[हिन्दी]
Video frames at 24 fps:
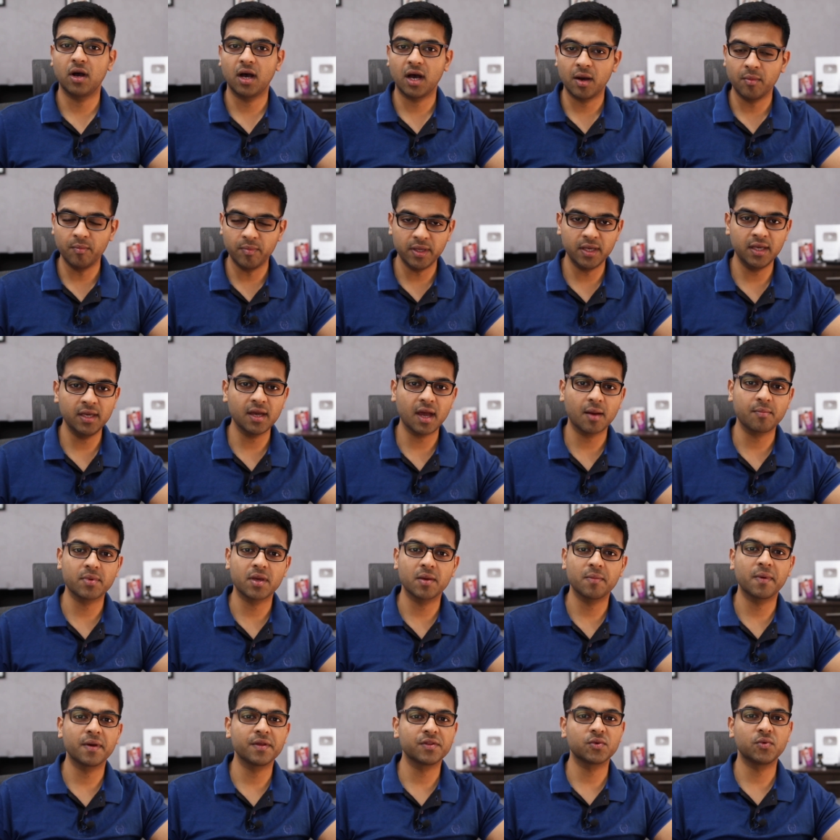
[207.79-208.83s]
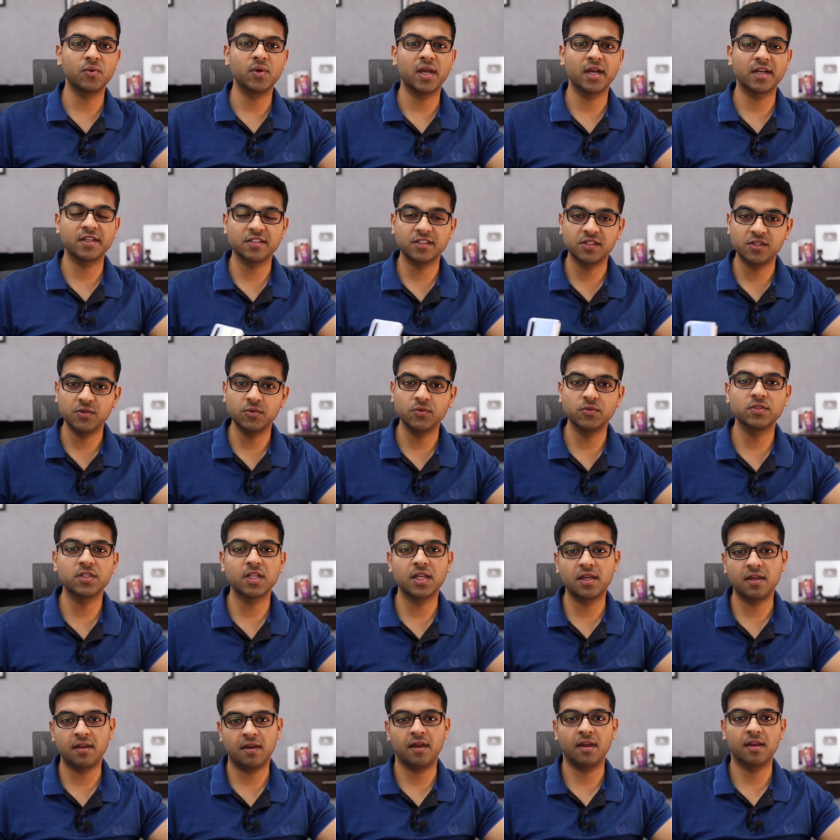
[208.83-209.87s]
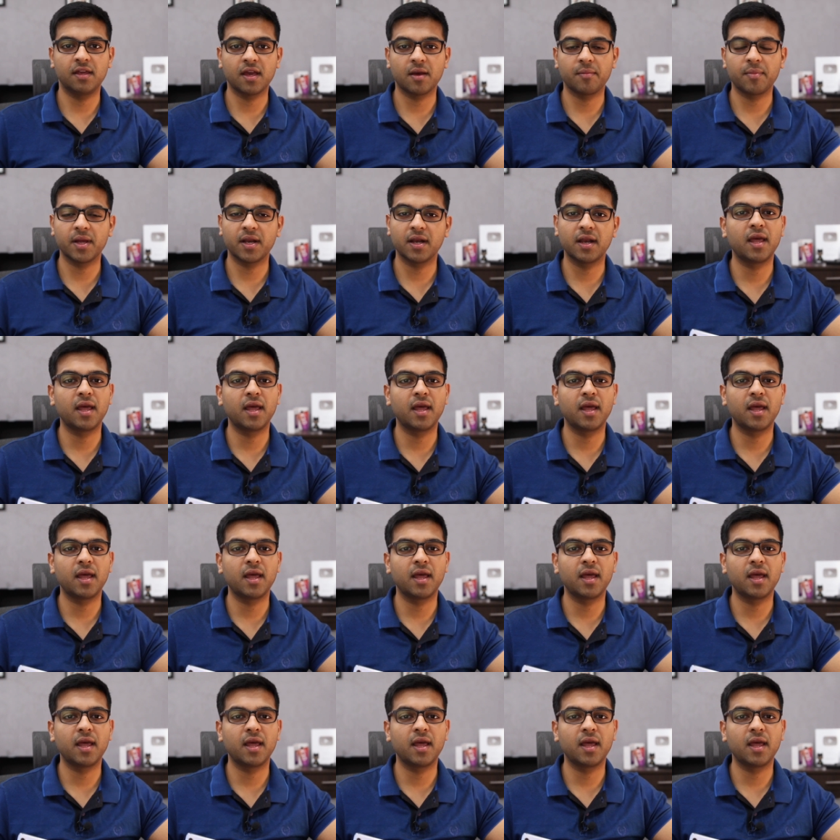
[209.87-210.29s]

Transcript: अभी आपके पास कोई एक्सक्यूज़ नहीं है कि आप एक